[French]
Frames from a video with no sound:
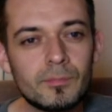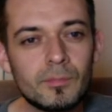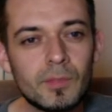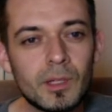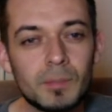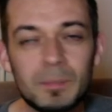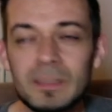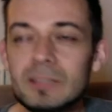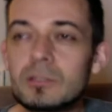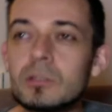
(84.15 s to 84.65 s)

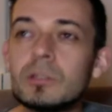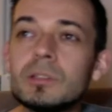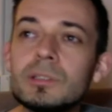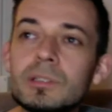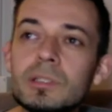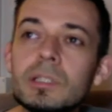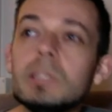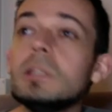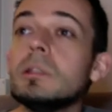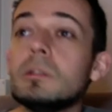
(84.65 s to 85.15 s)
Parce que
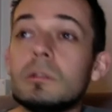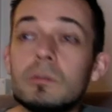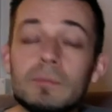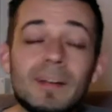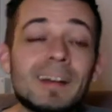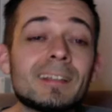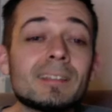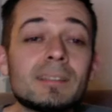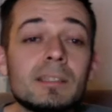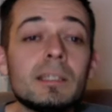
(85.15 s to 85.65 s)
si,
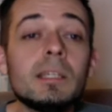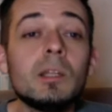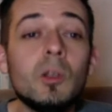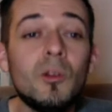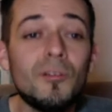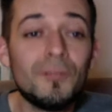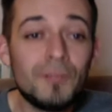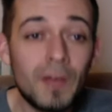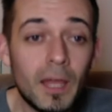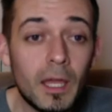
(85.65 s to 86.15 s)
s'il le
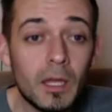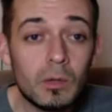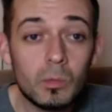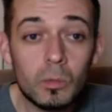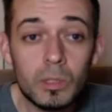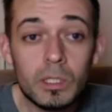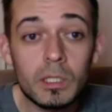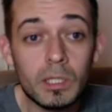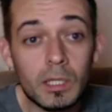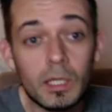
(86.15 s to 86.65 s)
fait,
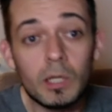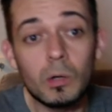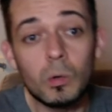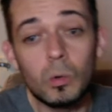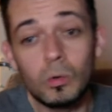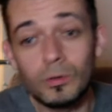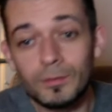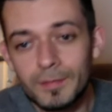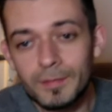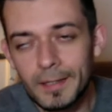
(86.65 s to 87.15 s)
oui, et on
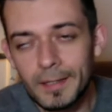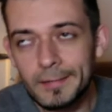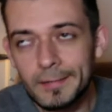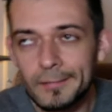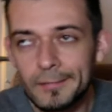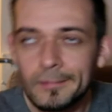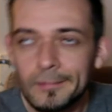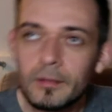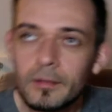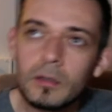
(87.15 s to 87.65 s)
le fait,
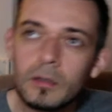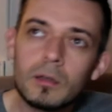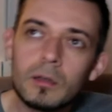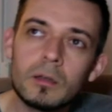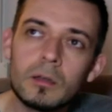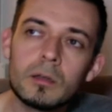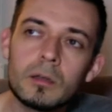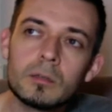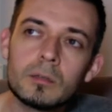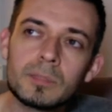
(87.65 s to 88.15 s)

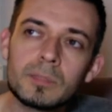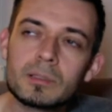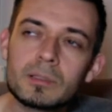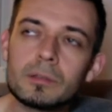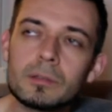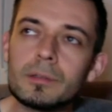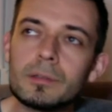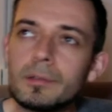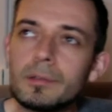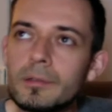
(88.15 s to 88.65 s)
parce que
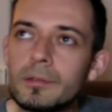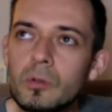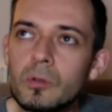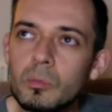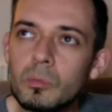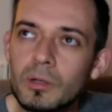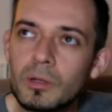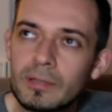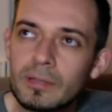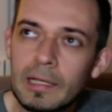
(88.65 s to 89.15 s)
le
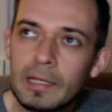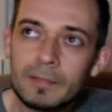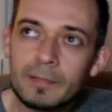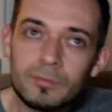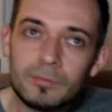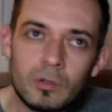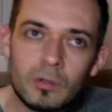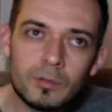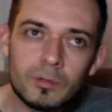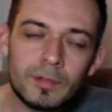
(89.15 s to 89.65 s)
mental, il
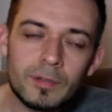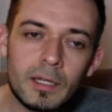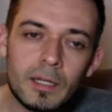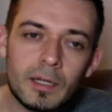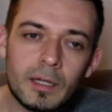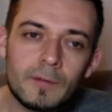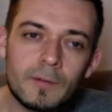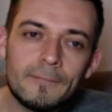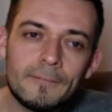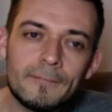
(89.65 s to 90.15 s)
veut le faire,
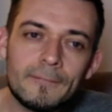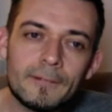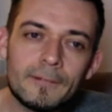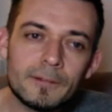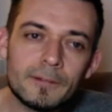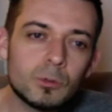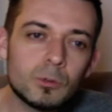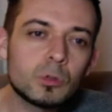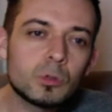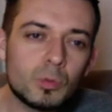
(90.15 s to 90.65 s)
il
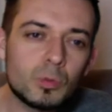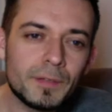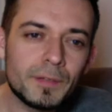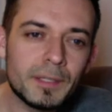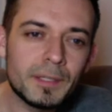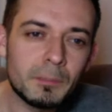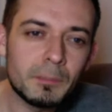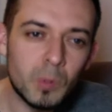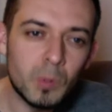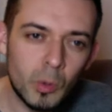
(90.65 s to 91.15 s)
veut trouver des
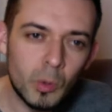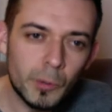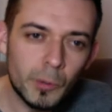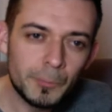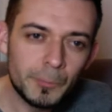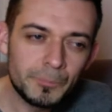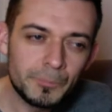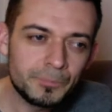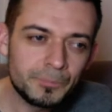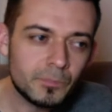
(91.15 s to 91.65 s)
mots,
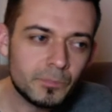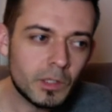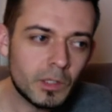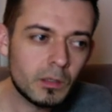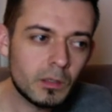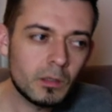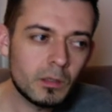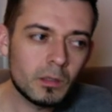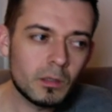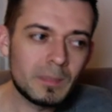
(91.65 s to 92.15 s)

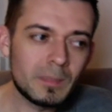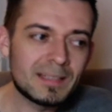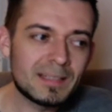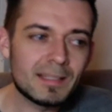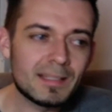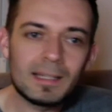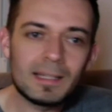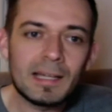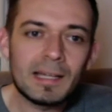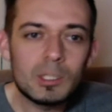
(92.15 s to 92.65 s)
ben,
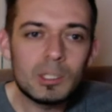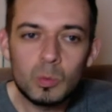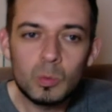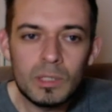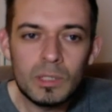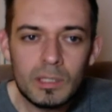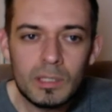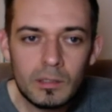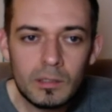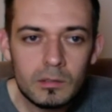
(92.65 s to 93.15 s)
c'est
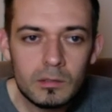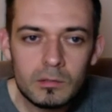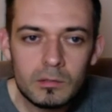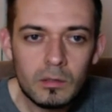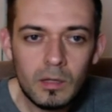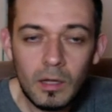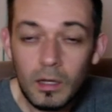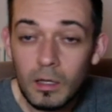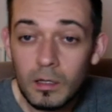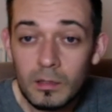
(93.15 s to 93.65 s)
réduire.
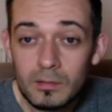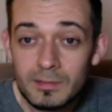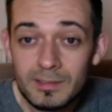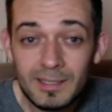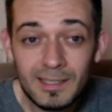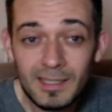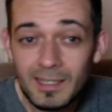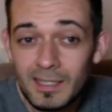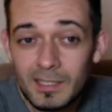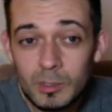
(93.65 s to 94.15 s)
C'est
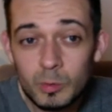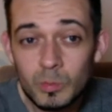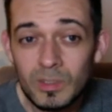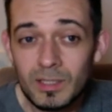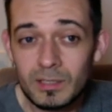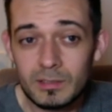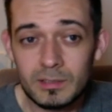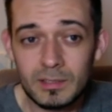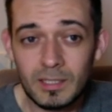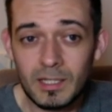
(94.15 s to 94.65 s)
réduire
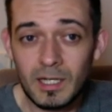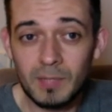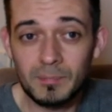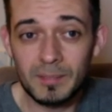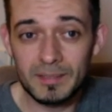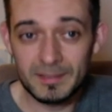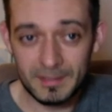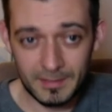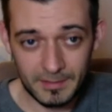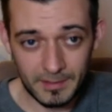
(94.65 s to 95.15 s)
sa
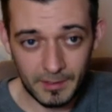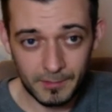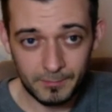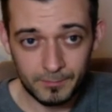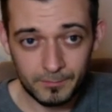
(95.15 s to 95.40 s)
capacité.